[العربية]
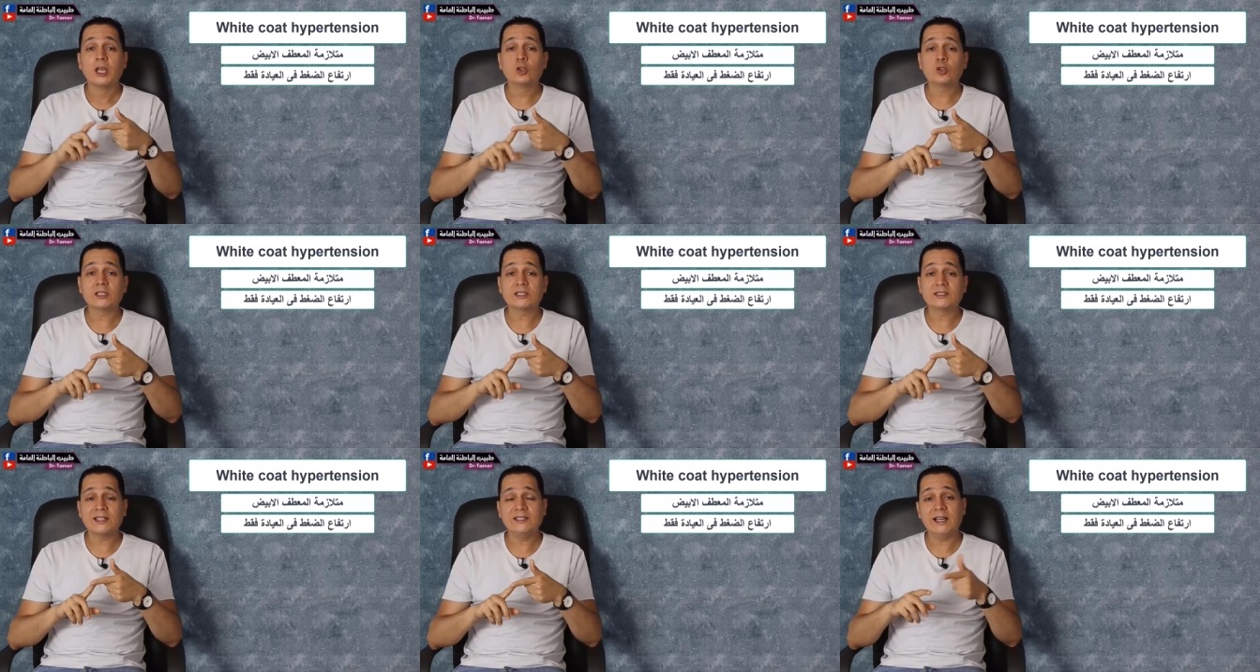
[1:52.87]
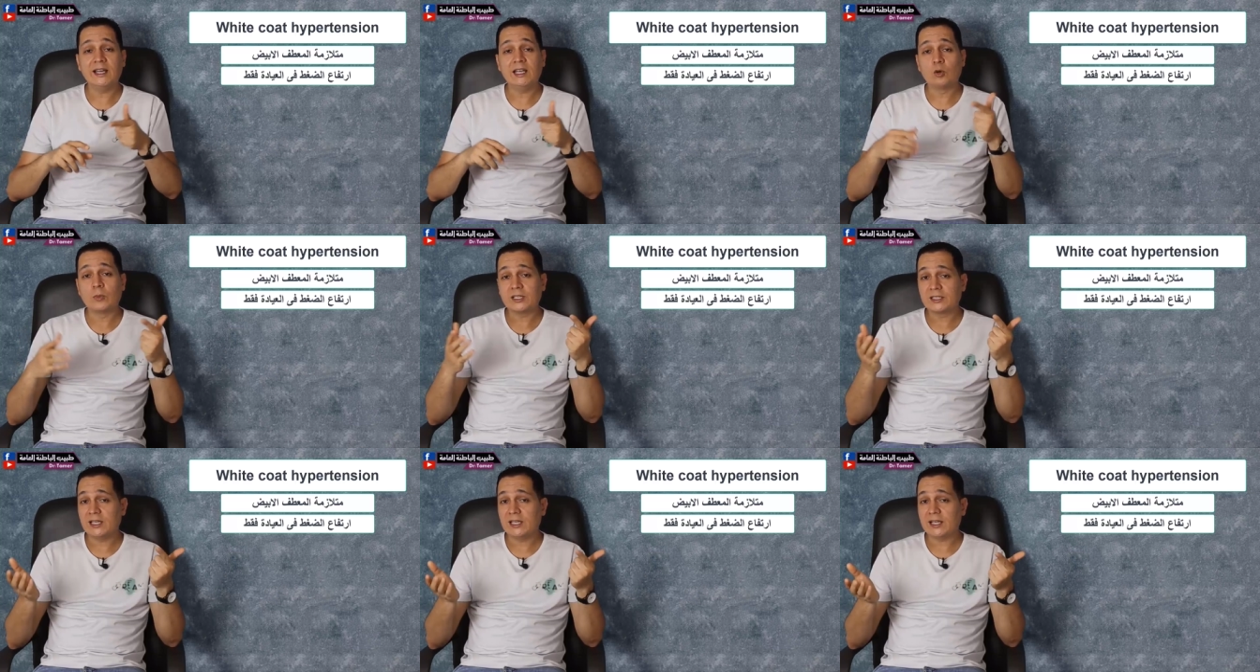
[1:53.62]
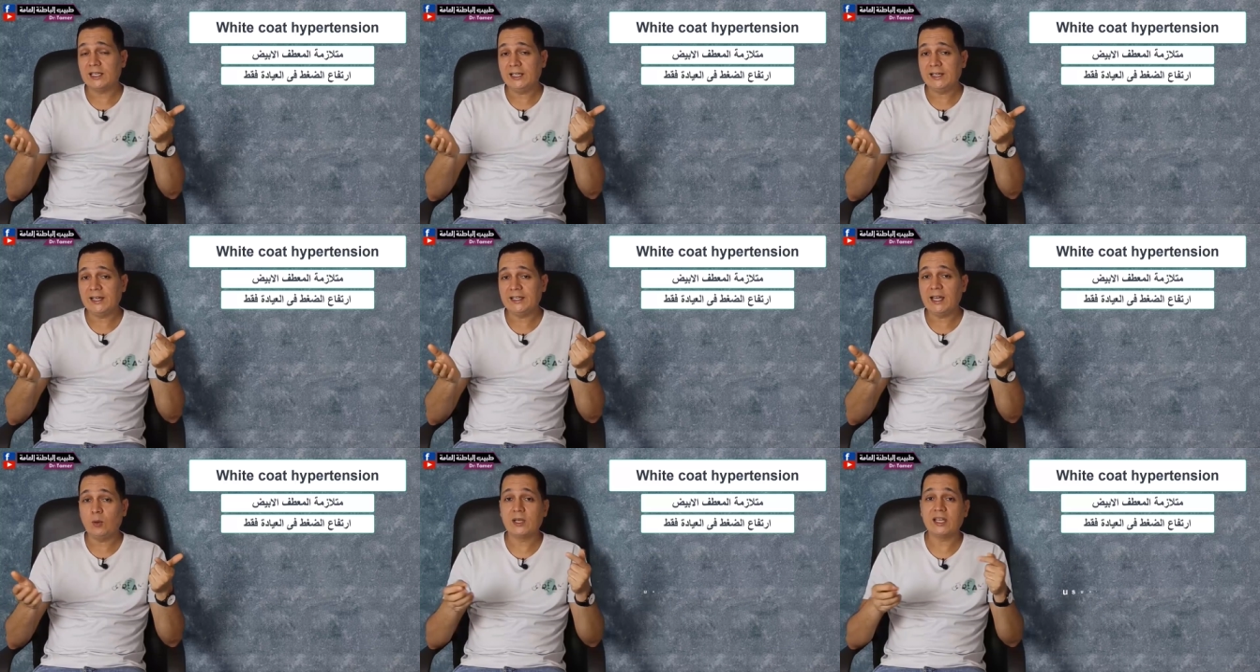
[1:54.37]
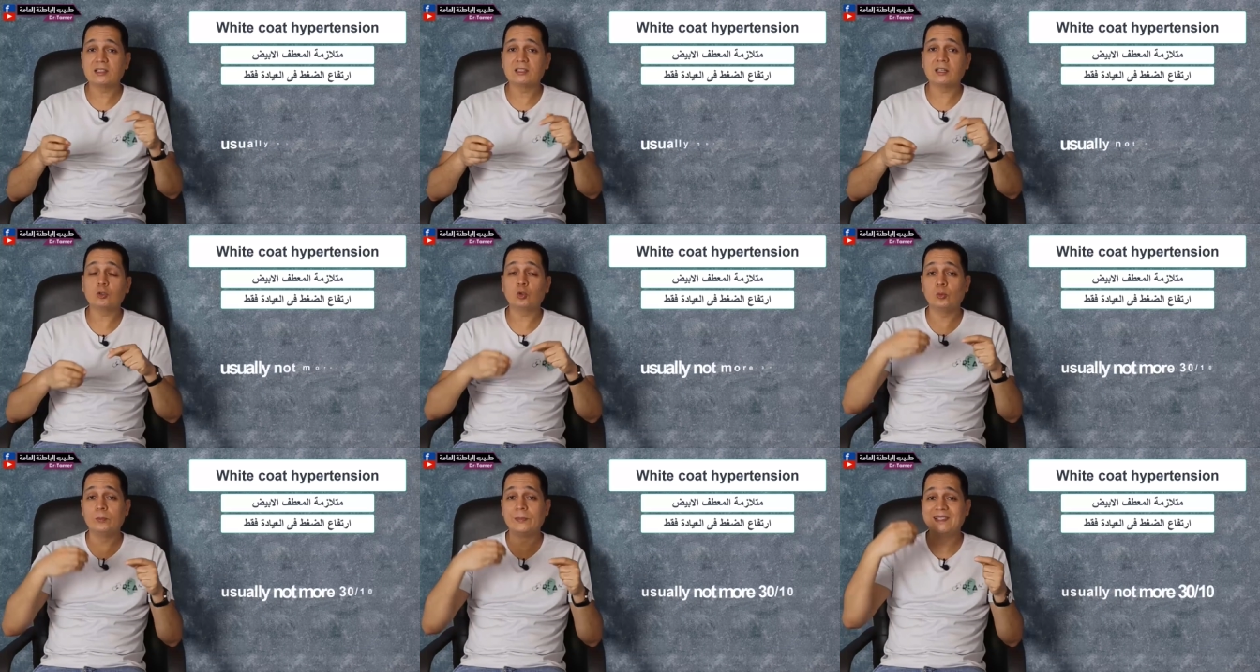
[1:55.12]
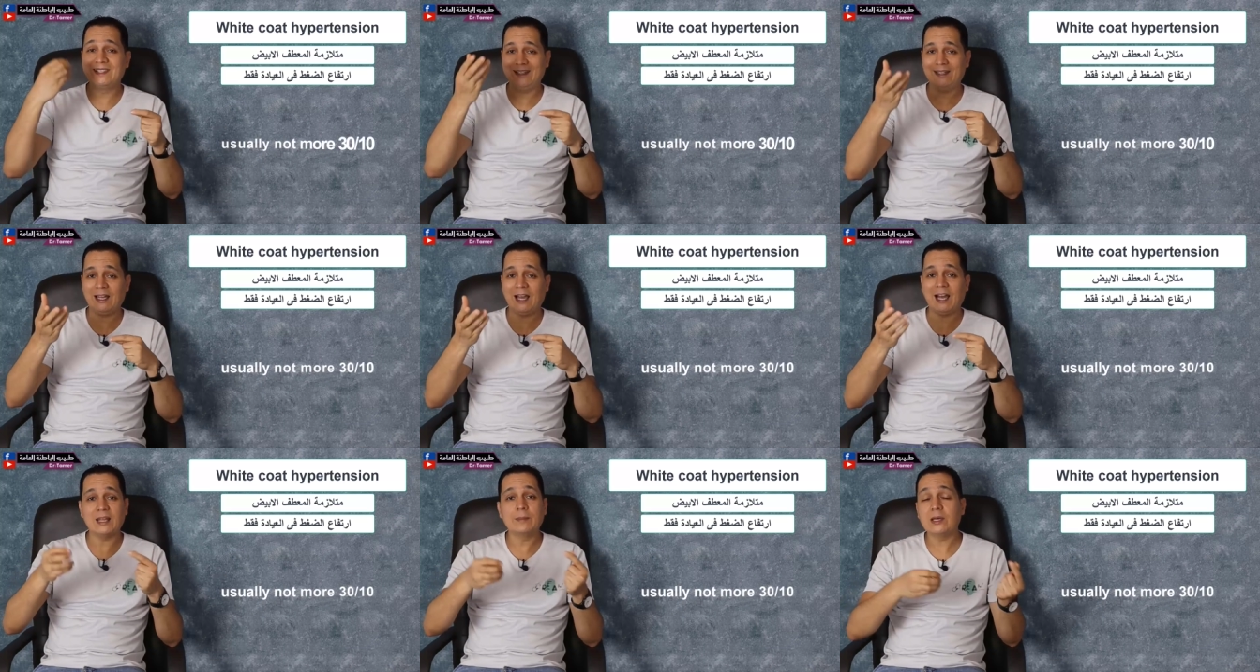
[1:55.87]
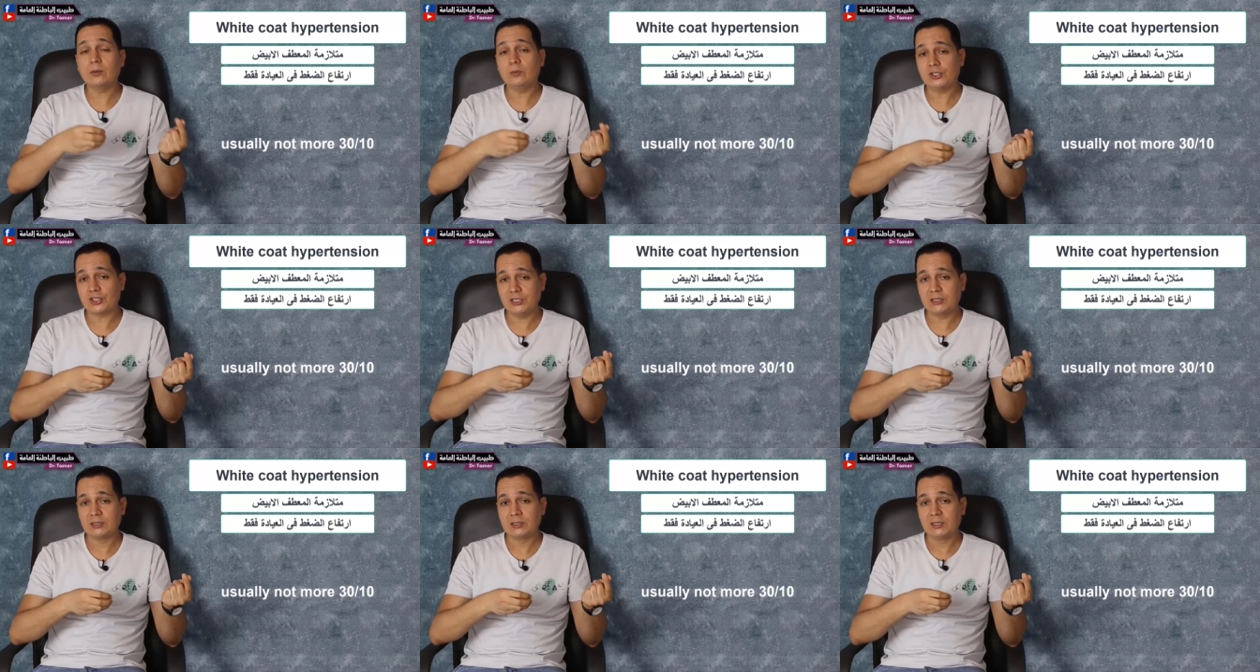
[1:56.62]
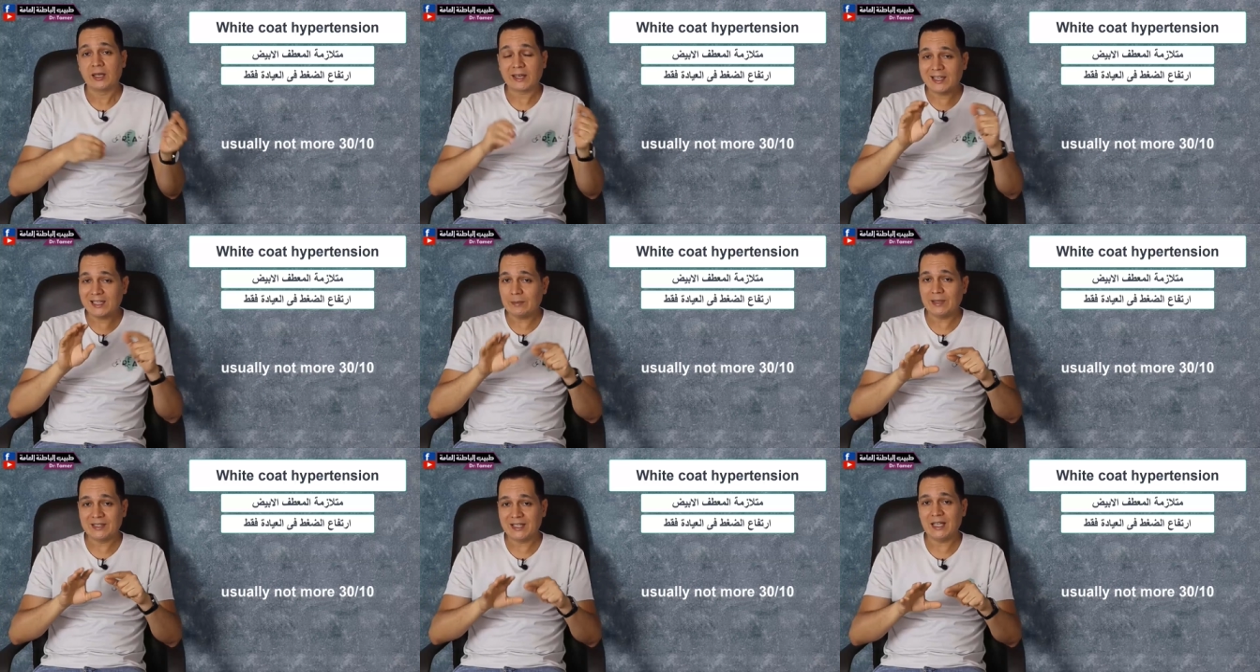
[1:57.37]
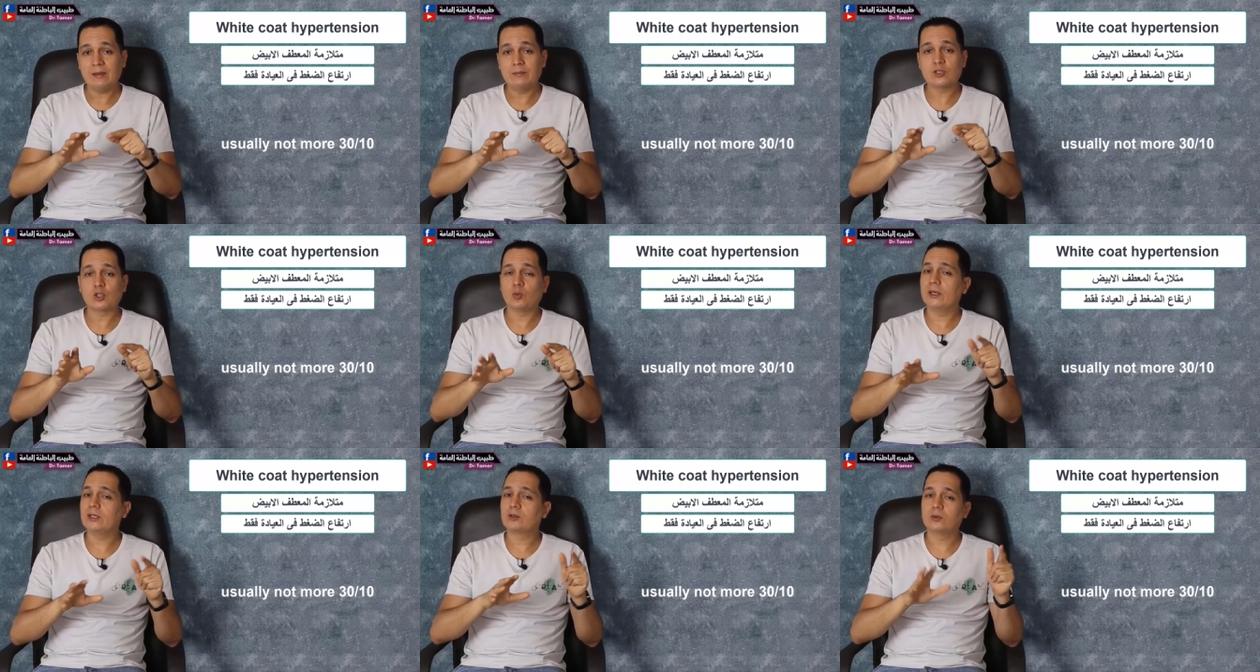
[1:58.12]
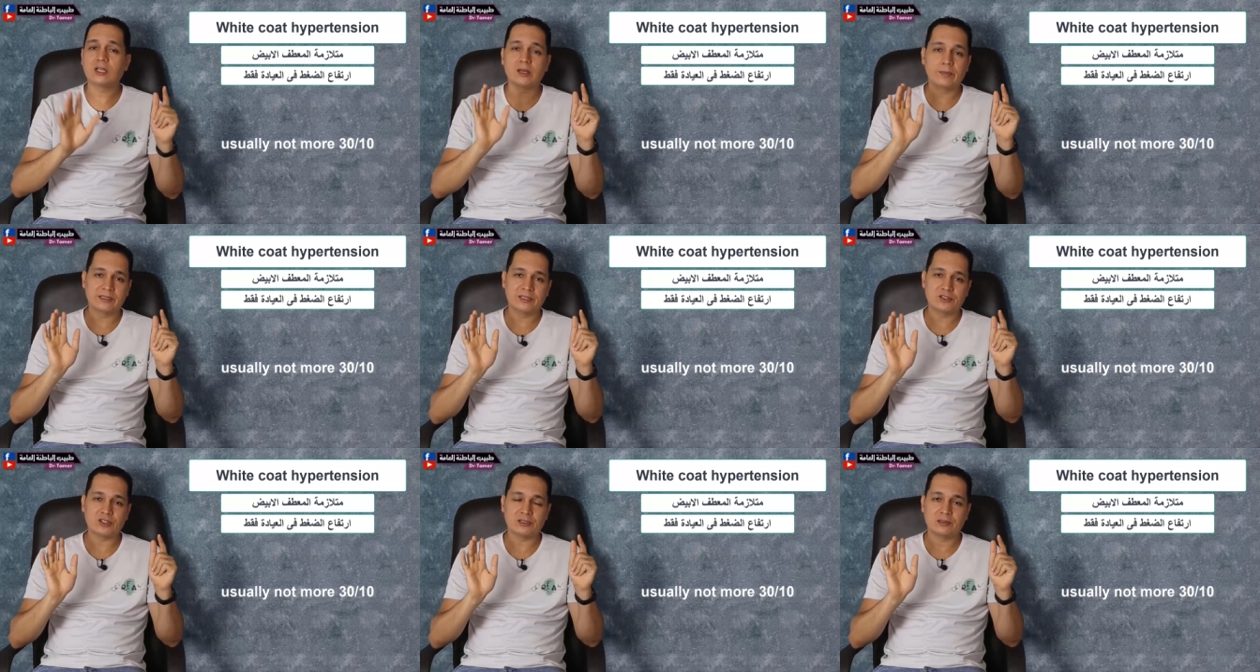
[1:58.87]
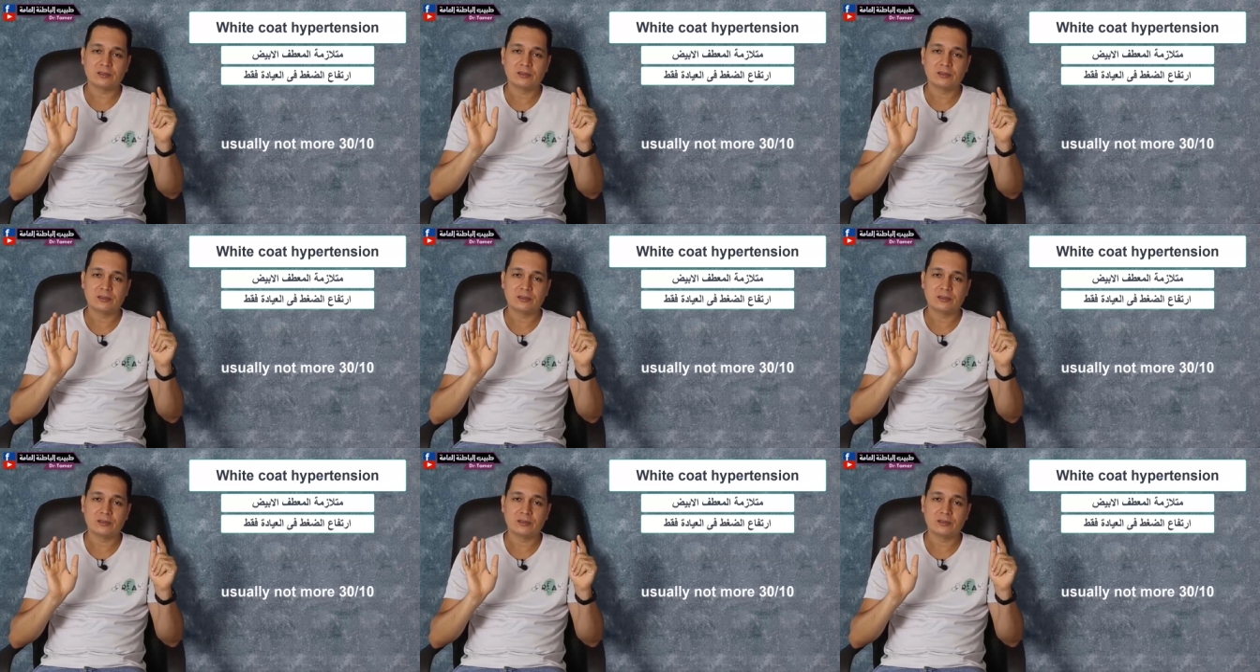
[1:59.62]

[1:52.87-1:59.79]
النقطة الثانية لو مريض جالك العيادة ولقيت ضغطه 200 على 120 غالبا ده مش الوايت كوت هايبرتنشن